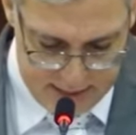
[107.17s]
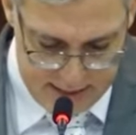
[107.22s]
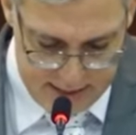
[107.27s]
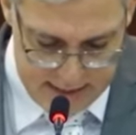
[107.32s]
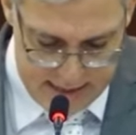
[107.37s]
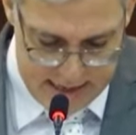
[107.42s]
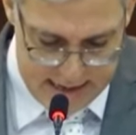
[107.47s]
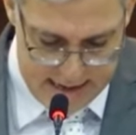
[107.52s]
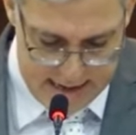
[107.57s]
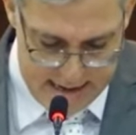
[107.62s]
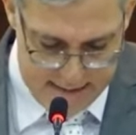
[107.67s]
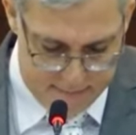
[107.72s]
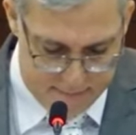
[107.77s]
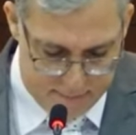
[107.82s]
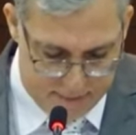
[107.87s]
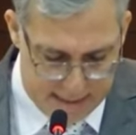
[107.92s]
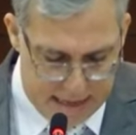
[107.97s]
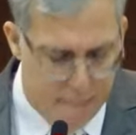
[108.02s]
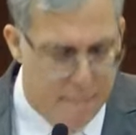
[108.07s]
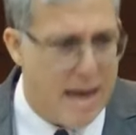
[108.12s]
Uh,
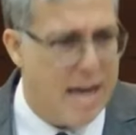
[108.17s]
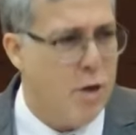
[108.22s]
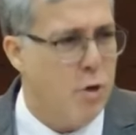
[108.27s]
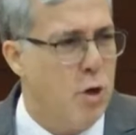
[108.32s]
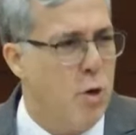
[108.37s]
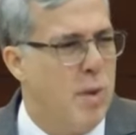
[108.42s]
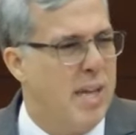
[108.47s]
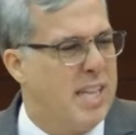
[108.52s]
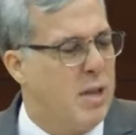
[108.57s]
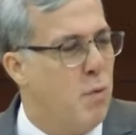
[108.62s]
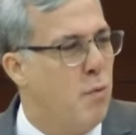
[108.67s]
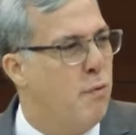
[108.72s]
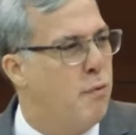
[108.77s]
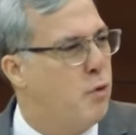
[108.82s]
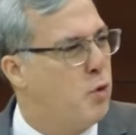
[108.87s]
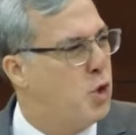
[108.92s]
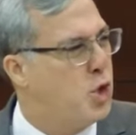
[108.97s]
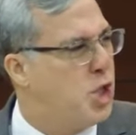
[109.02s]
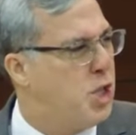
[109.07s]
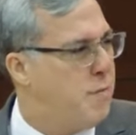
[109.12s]
trabalho não é tão
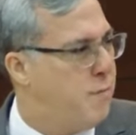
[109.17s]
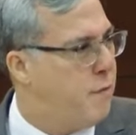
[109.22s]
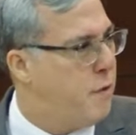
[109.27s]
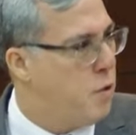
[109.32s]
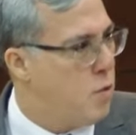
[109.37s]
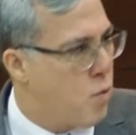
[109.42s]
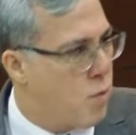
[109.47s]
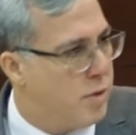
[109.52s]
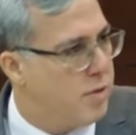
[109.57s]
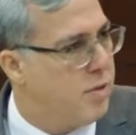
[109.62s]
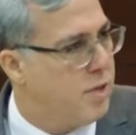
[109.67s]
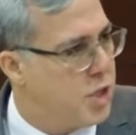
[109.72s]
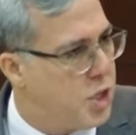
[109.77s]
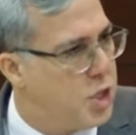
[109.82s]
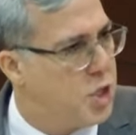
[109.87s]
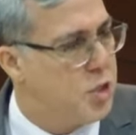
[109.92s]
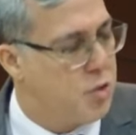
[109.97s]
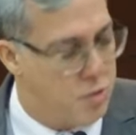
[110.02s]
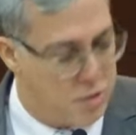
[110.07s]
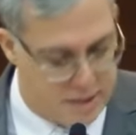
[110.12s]
frutífero quanto a
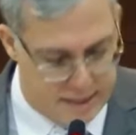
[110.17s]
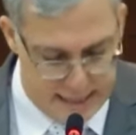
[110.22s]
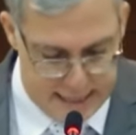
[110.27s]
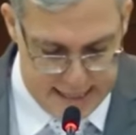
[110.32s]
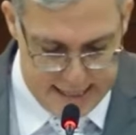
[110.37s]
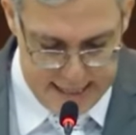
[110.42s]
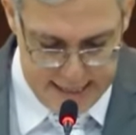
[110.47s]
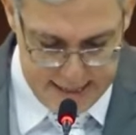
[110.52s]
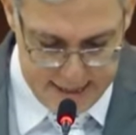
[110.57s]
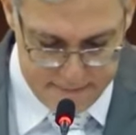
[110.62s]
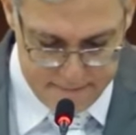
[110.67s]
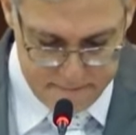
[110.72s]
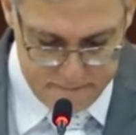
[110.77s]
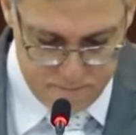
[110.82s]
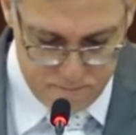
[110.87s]
gente gostaria